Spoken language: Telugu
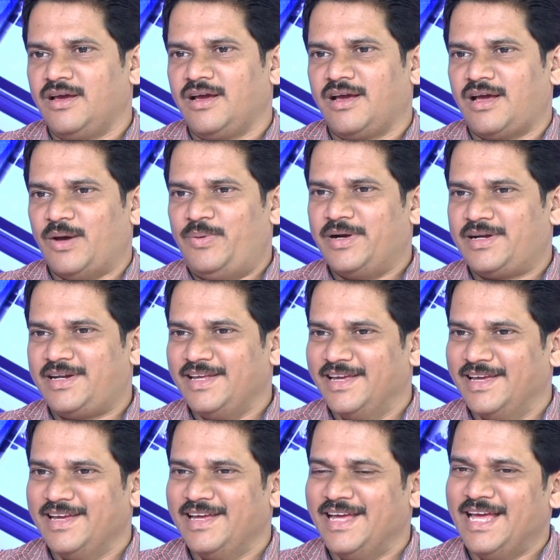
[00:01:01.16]
కాబట్టి
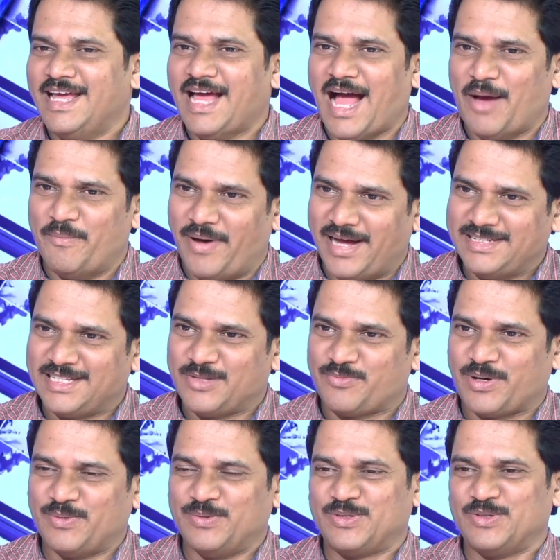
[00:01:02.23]
ఆ బాధ్యత
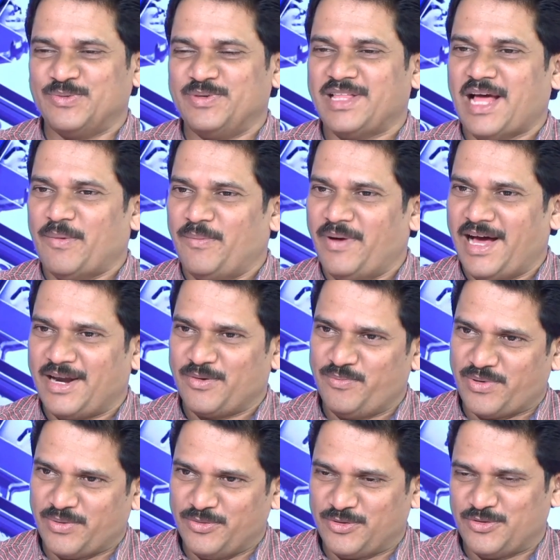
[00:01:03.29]
ప్రభుత్వం మీద ఆ భారం
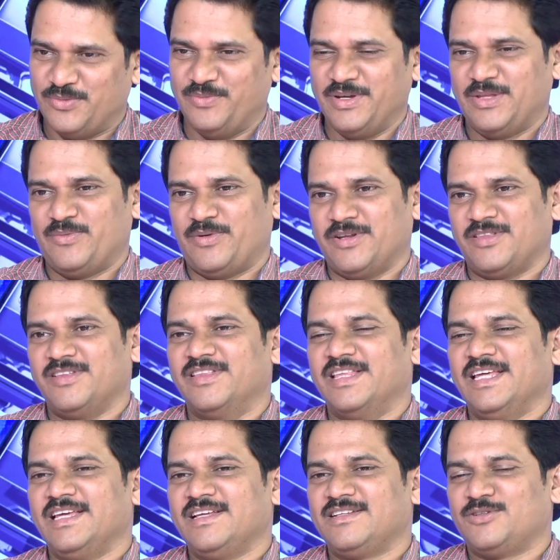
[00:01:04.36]
ప్రభుత్వం మీద పడుతుంది
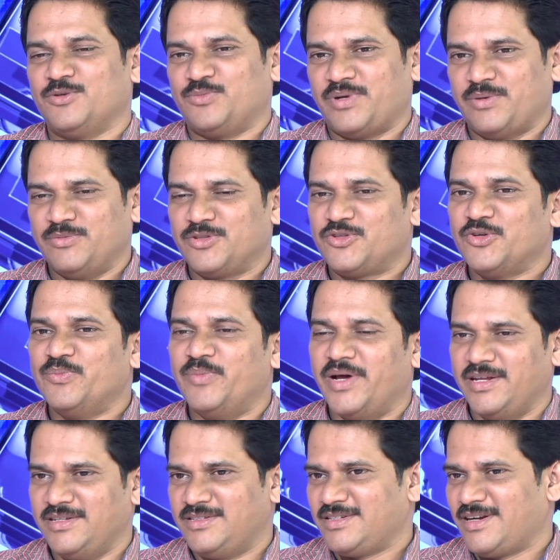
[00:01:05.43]
సో ప్రభుత్వం
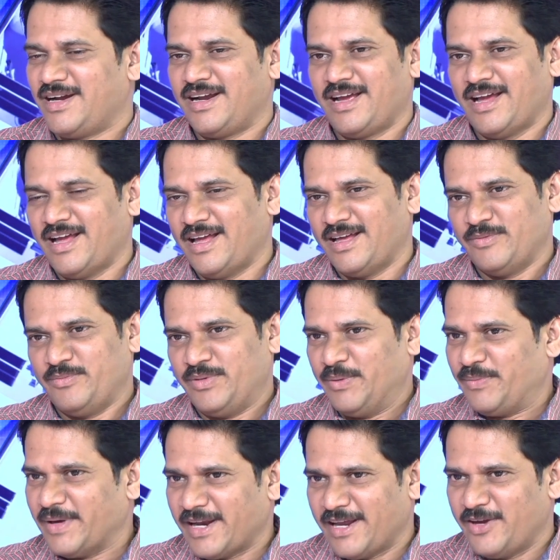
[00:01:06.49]
భరించడానికి
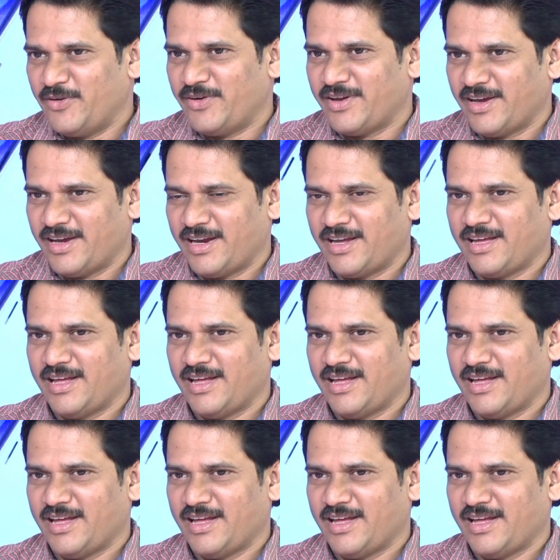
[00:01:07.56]
ప్రిపేర్ అయి ఉంటే కనుక